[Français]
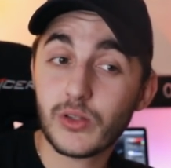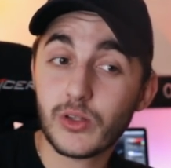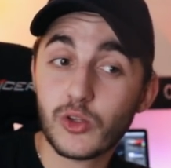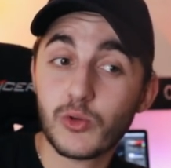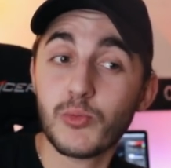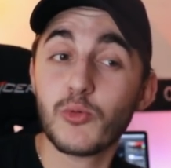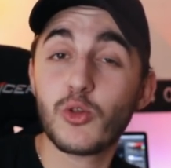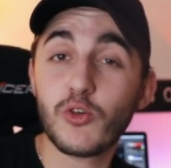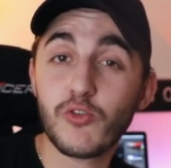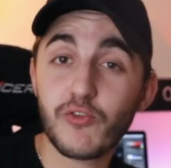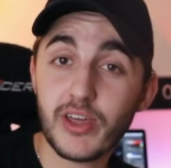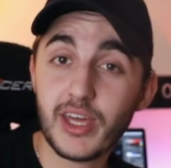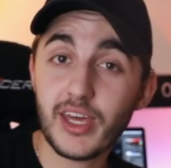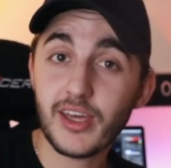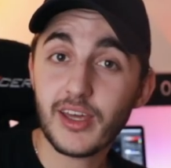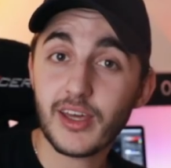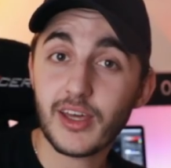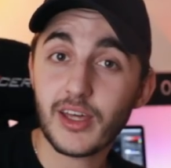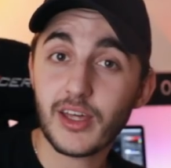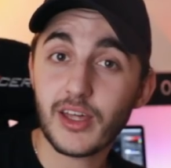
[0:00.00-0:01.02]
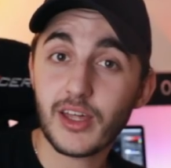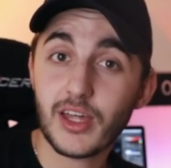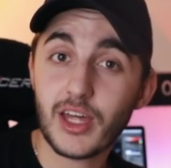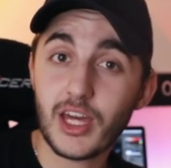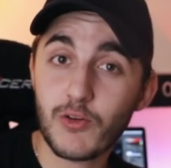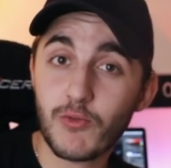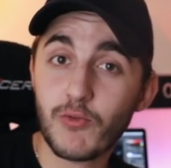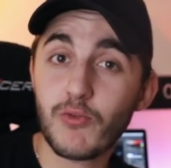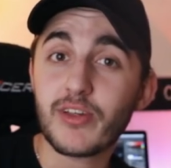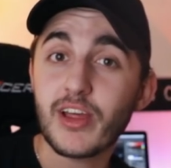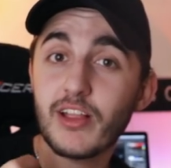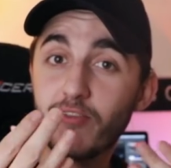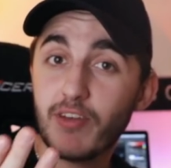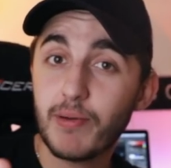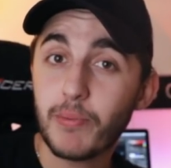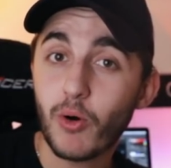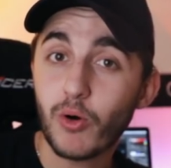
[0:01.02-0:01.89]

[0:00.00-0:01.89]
Je me suis fait et vous vous êtes fait